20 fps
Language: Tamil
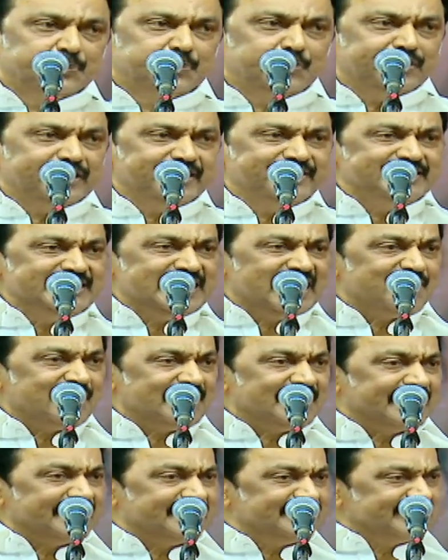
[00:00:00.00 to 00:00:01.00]
இப்போது
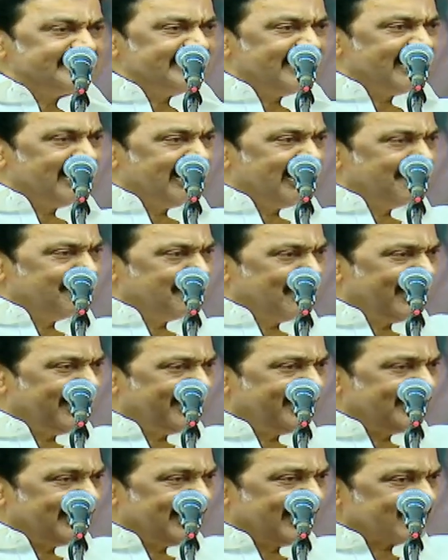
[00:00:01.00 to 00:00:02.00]
இந்தியாவில் எந்த
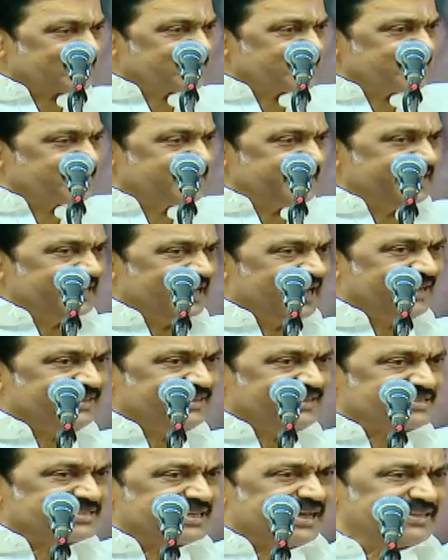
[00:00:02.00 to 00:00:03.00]
மாநில அரசு
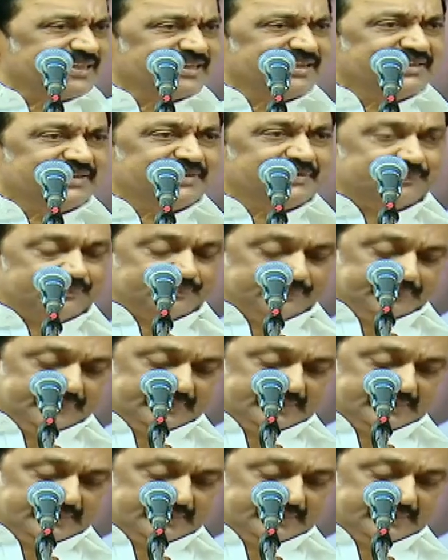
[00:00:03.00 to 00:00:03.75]
செய்யாத சாதனைகள்